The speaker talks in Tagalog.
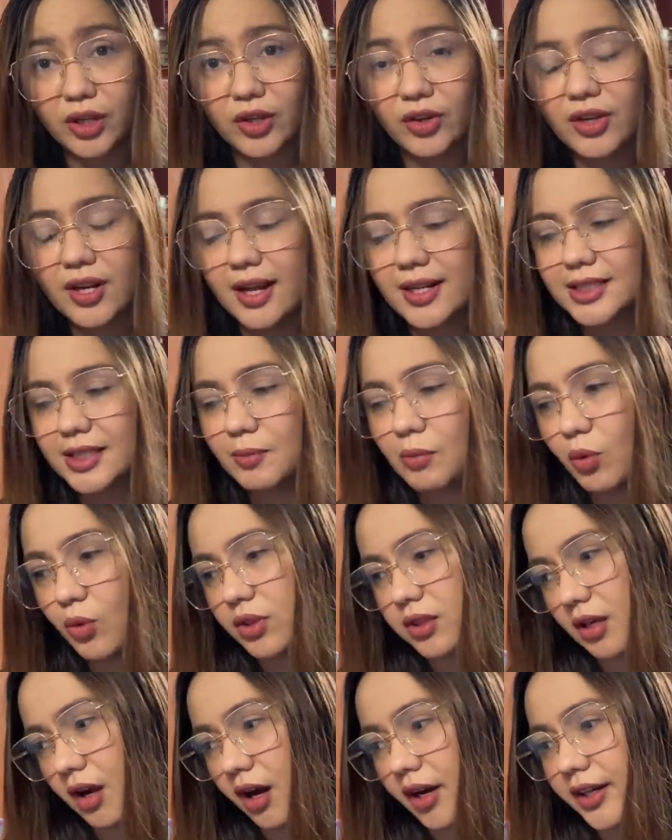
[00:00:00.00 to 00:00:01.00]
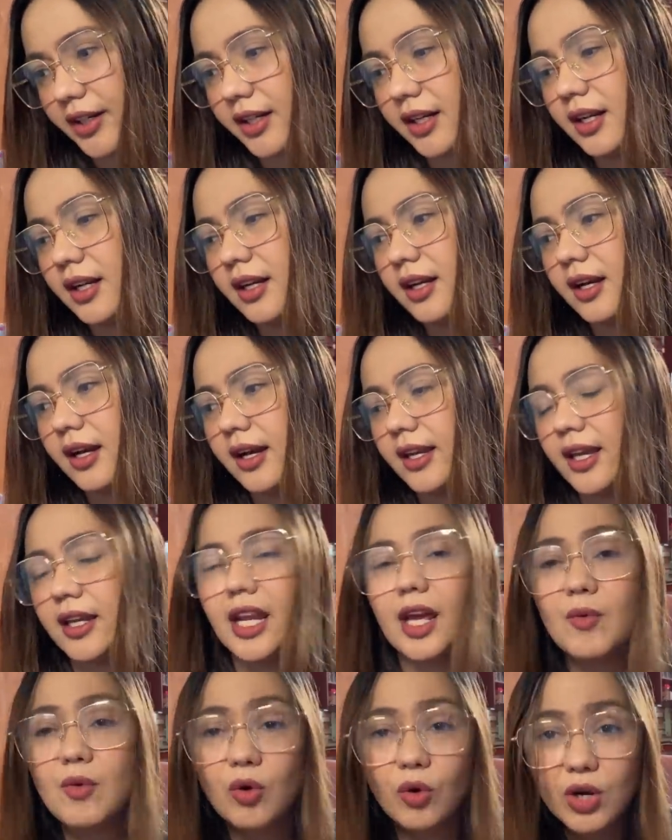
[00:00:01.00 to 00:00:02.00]
na yun ha, ah, sa both car. Yan,
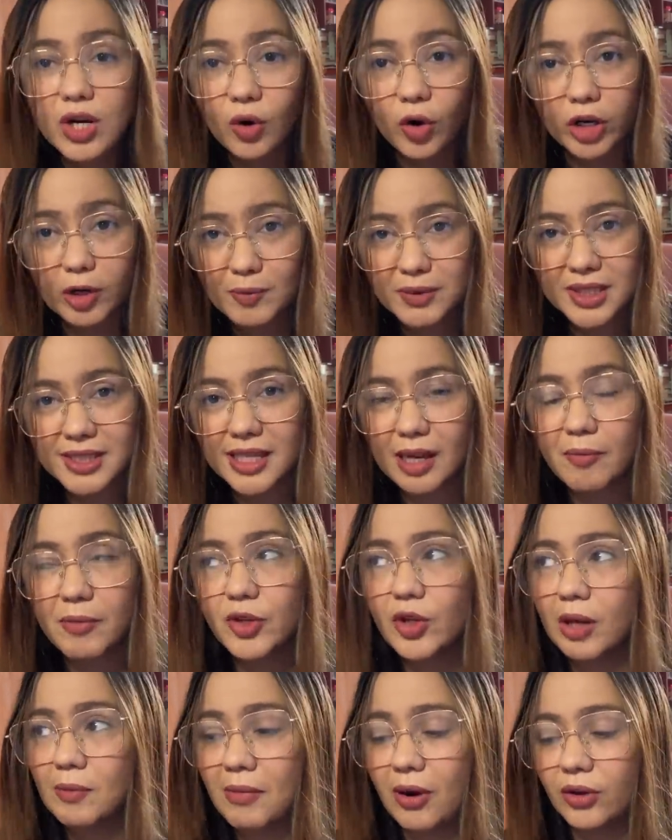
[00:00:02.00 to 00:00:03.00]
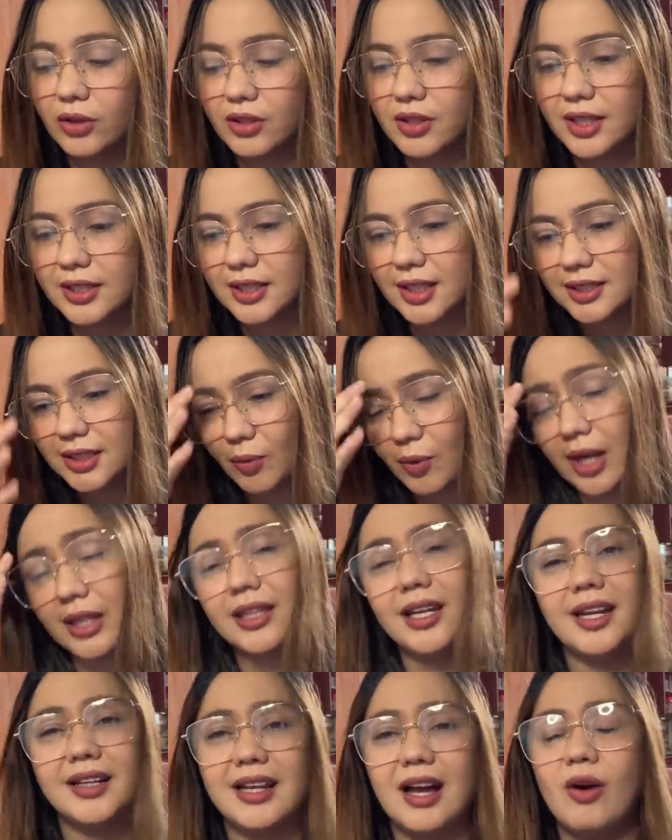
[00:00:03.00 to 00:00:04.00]
ewan ko lang kung ano masasabi niya about this kasi wala
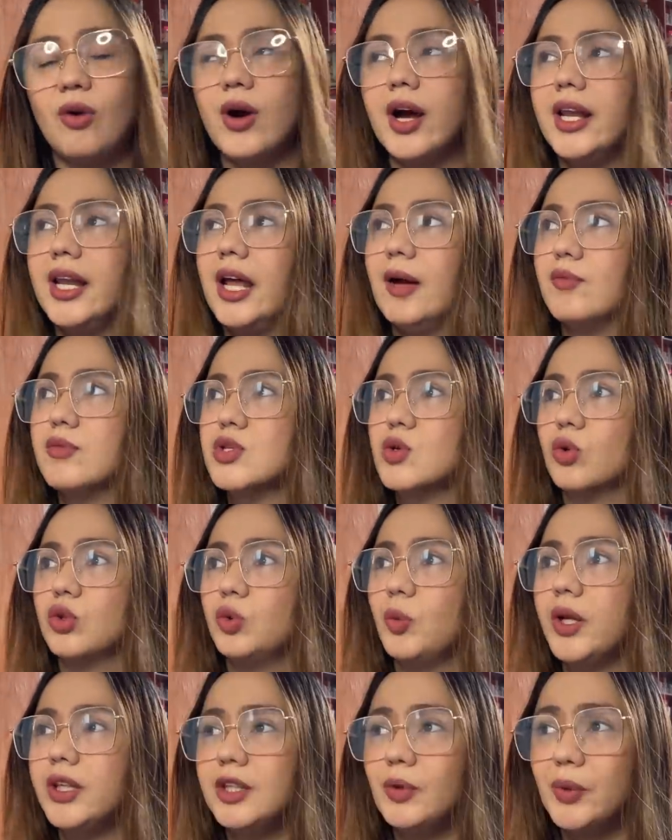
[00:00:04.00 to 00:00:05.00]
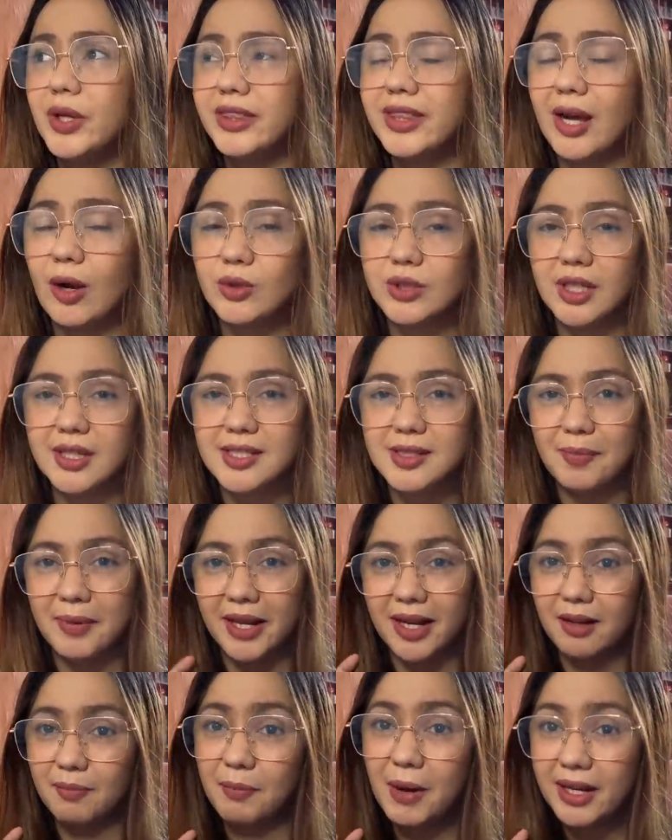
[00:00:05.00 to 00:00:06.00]
talaga akong alam. So, 21,000 sa
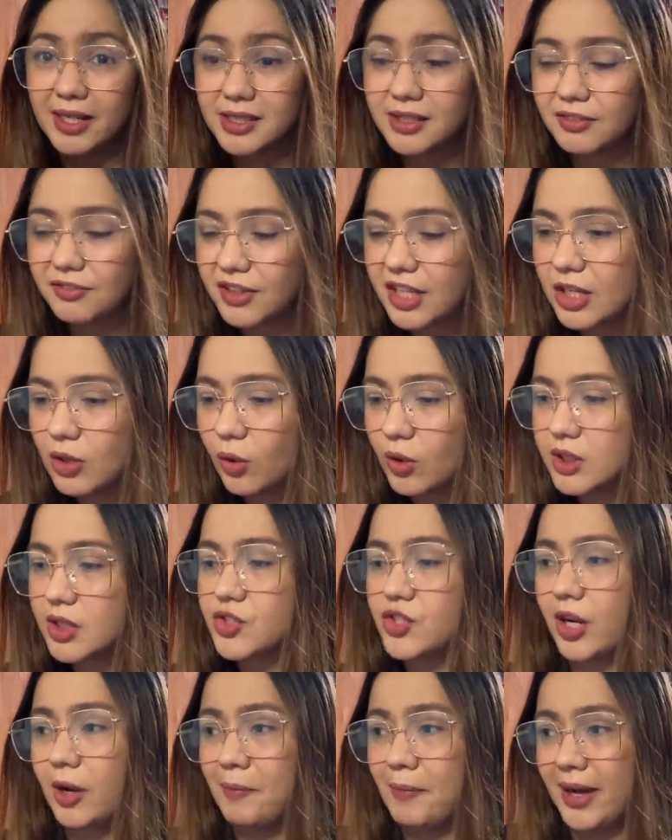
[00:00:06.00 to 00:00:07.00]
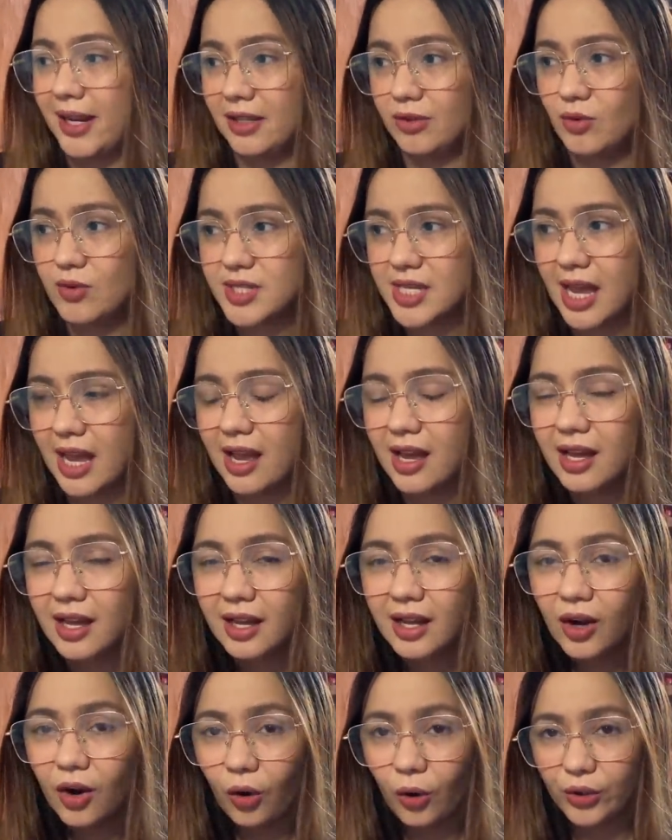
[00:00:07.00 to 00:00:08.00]
para, para sa Vios at saka para dun sa
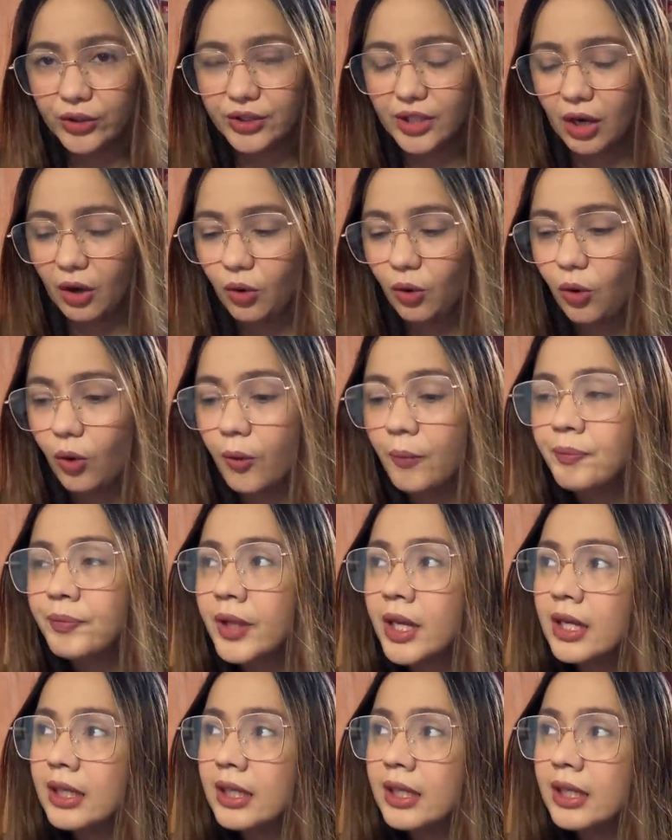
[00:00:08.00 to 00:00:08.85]
Honda ko.